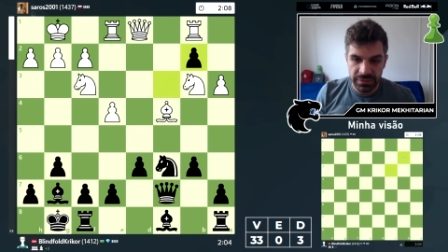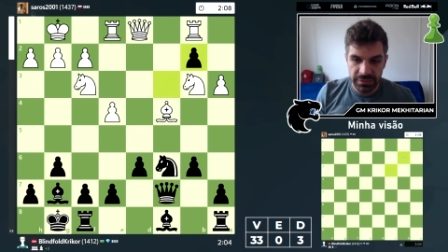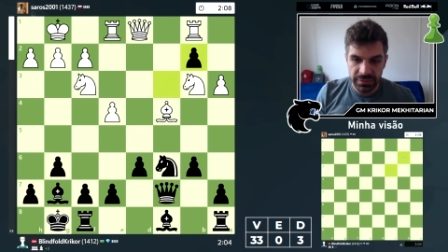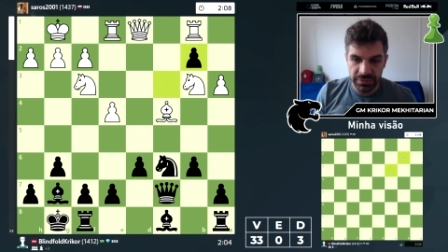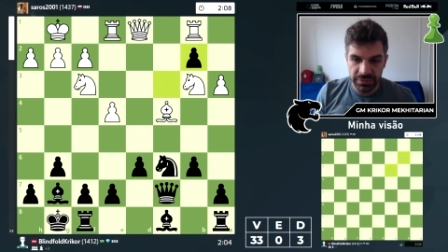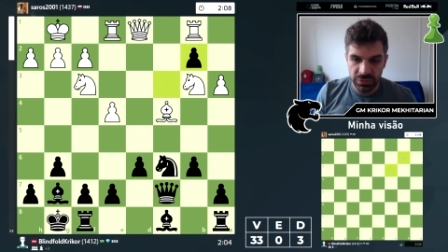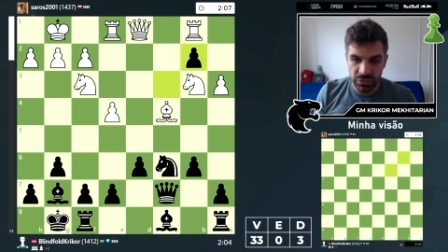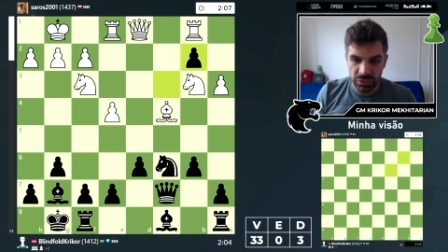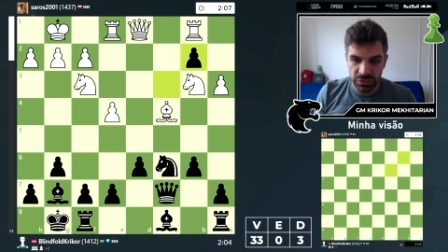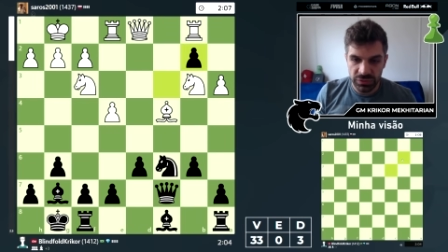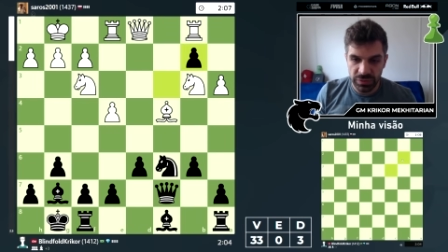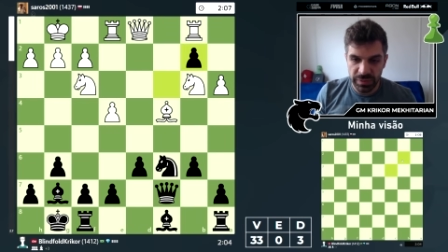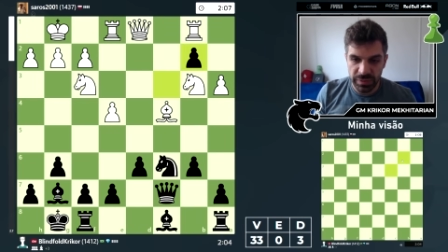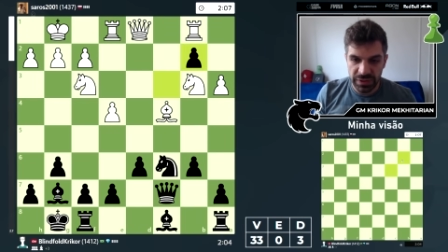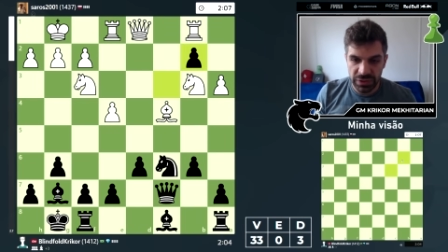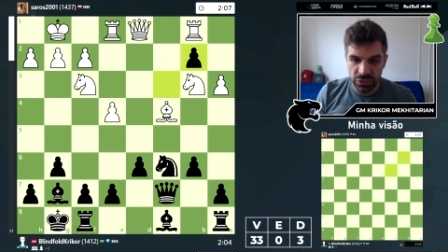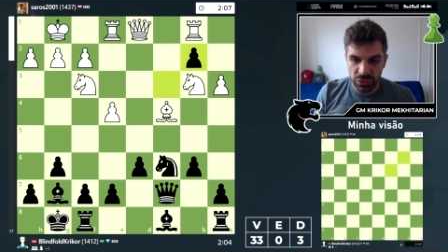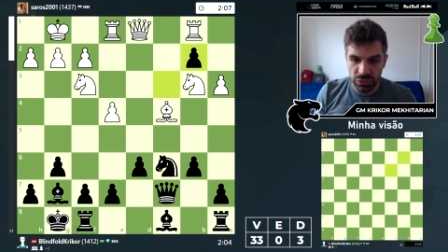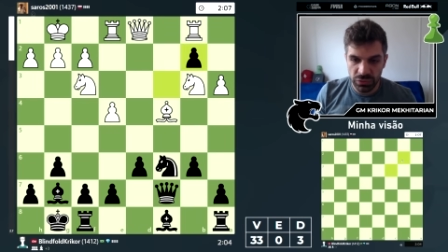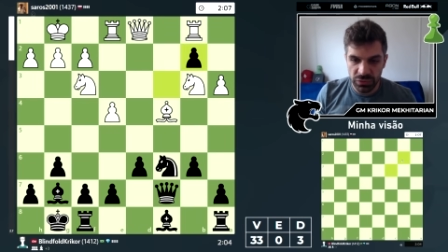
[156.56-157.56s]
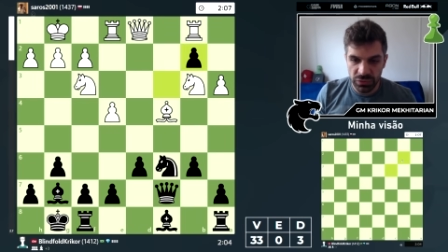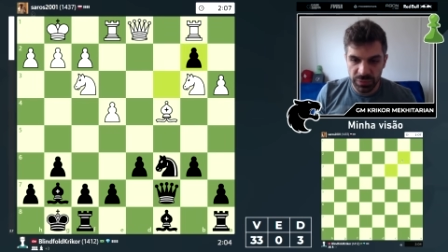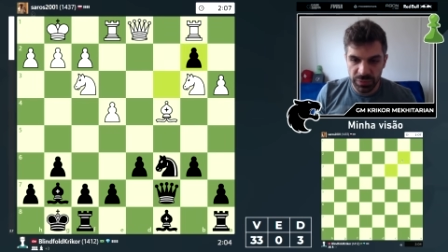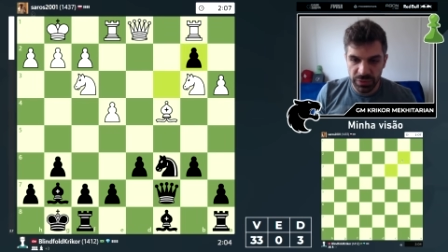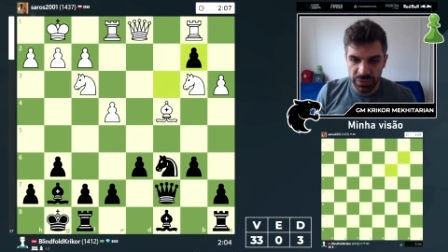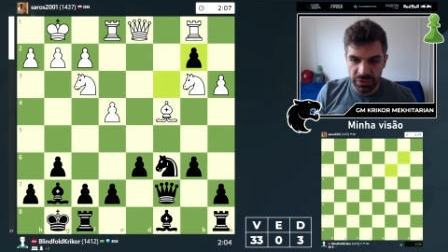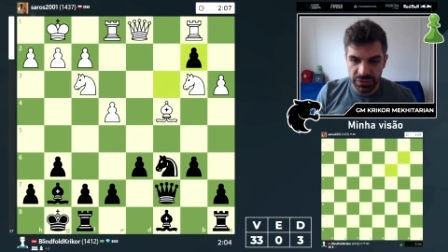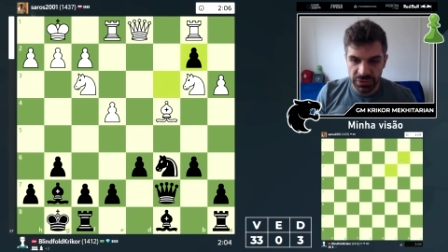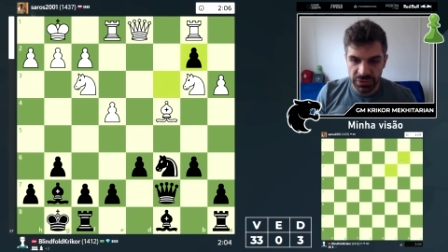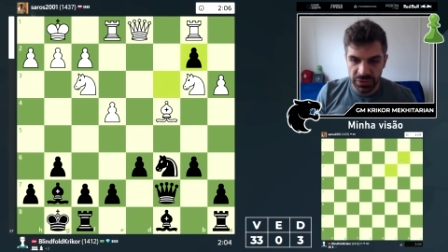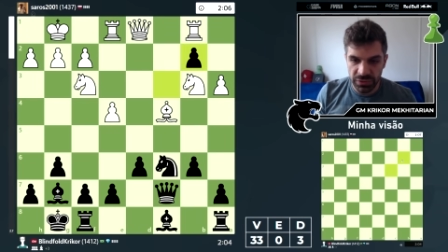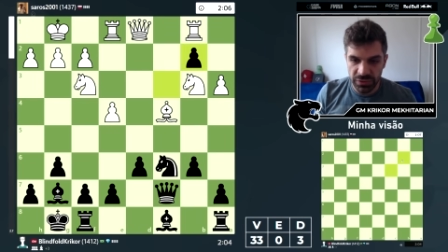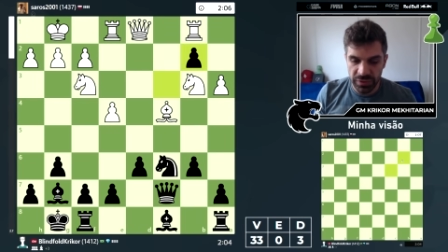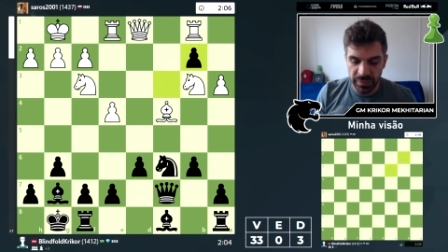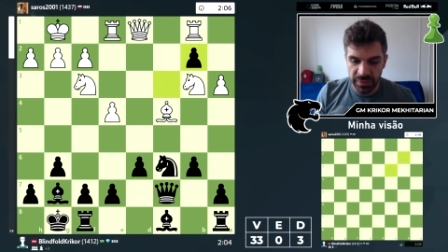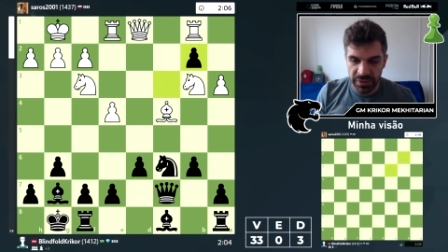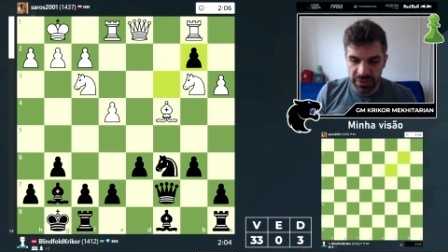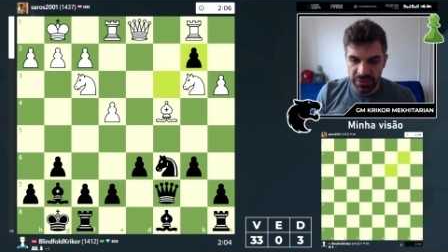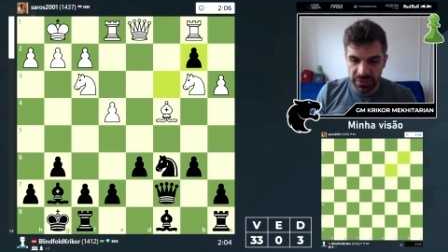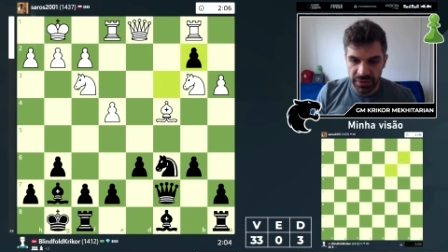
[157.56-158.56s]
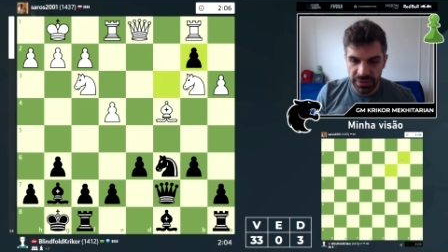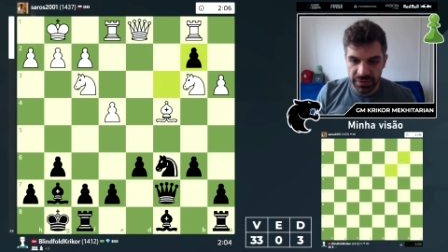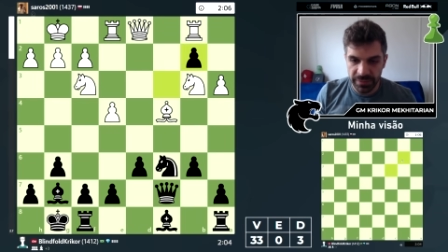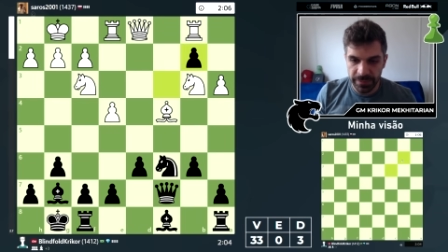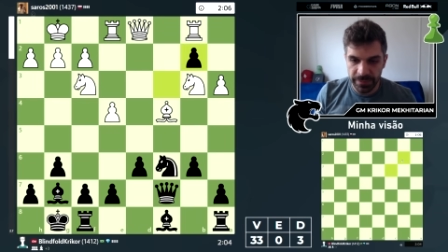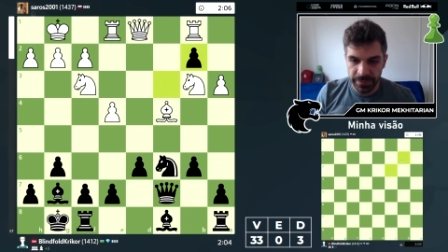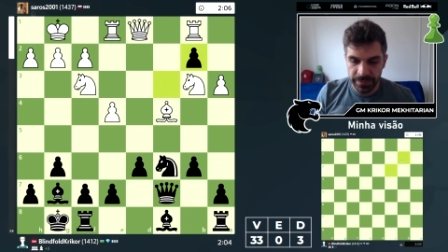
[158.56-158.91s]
Nossa, tomei todos os peões do nosso amigo aqui.